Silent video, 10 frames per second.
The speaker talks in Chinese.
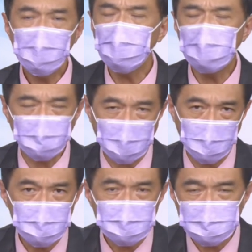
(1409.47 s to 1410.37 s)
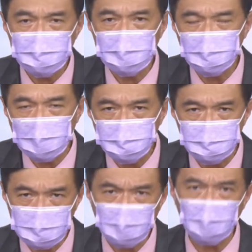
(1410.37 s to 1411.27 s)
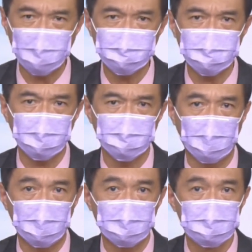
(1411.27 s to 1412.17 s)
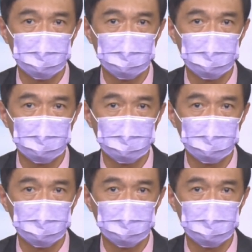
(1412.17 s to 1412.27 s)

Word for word: 因为盘面上这些变数都还在嘛，